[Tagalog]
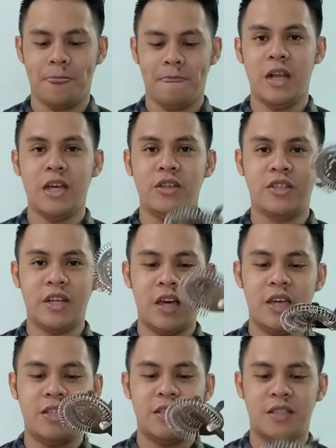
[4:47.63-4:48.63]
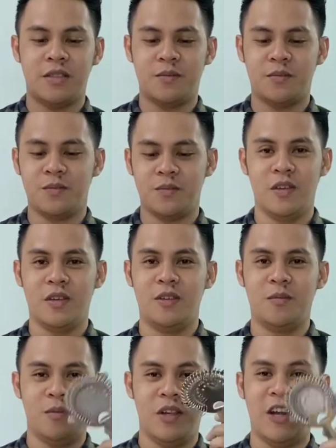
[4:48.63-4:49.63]
Kaan nyo siya guys.
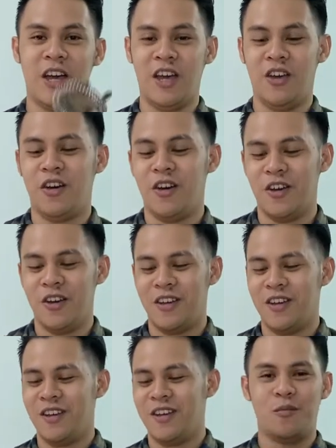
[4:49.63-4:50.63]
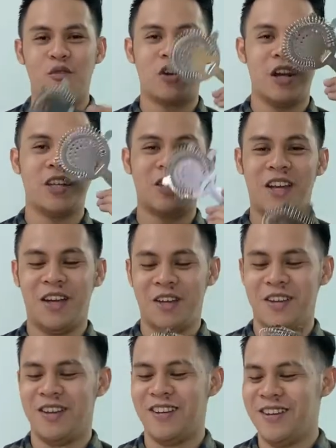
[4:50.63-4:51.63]
Bili na kayo. Mura lang siya.
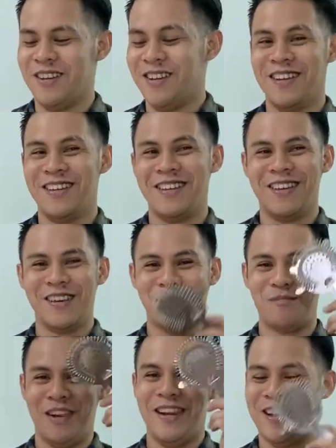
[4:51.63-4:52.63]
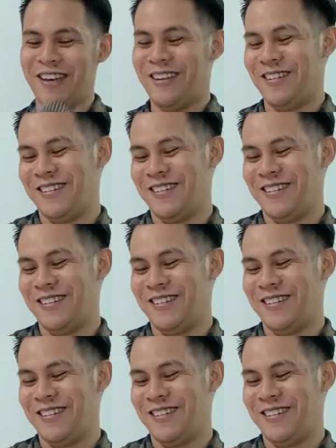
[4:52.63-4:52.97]
Bili na kayo.